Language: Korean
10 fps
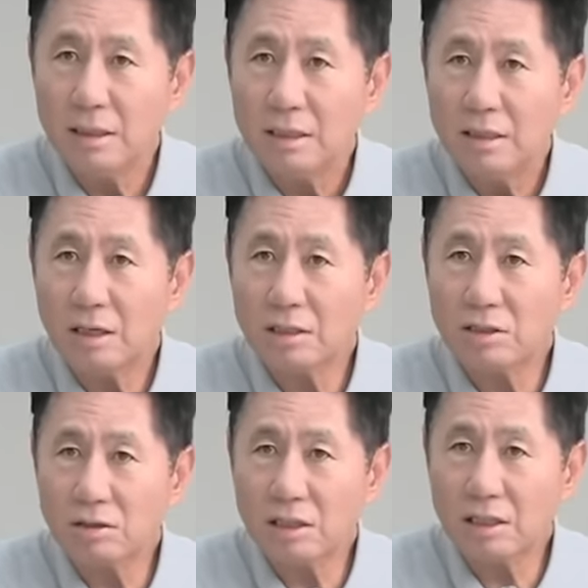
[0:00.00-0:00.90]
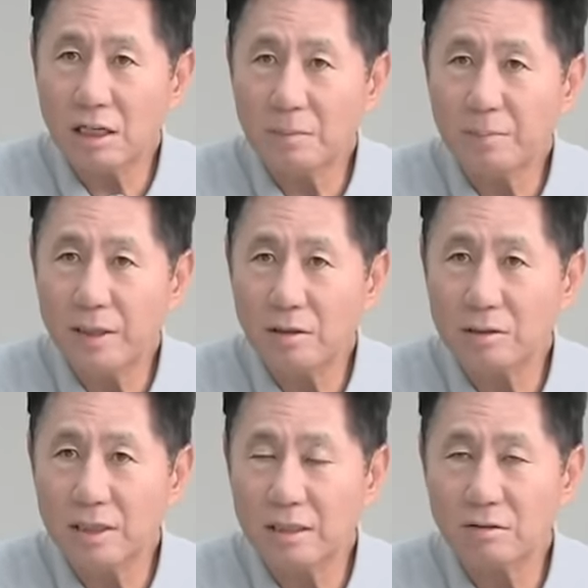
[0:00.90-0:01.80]
이러한 정치 깡패의
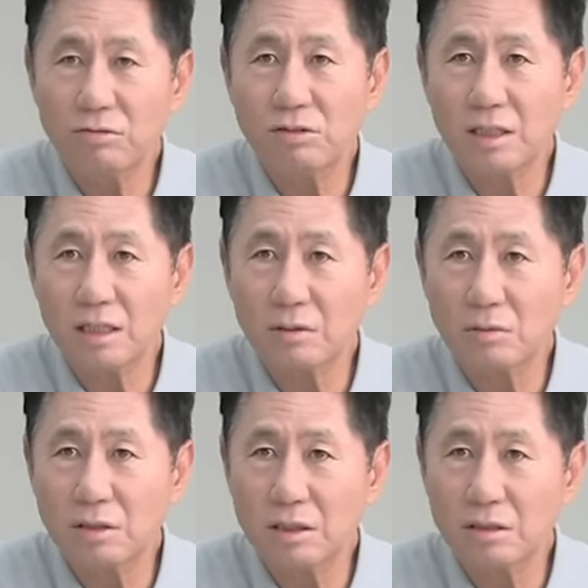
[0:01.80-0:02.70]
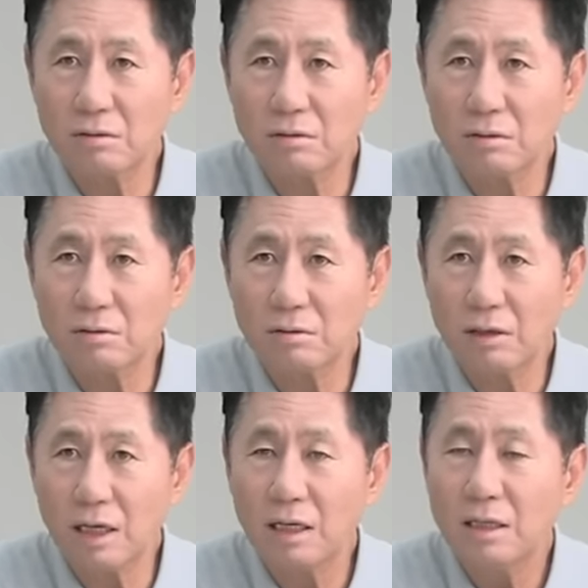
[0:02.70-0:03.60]
역사는 군사 독재
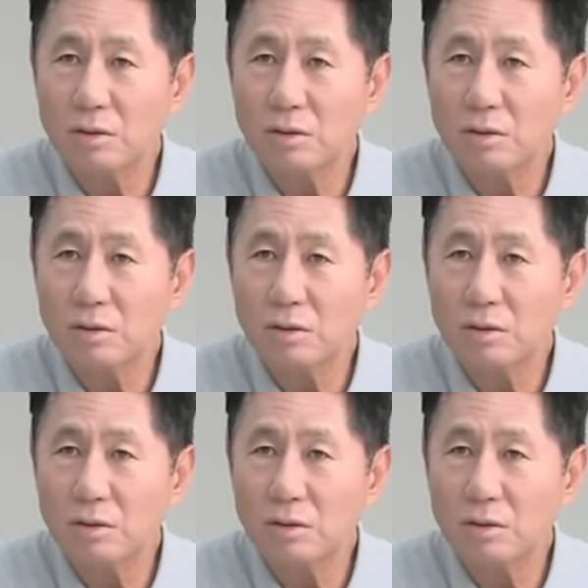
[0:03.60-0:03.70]
정권과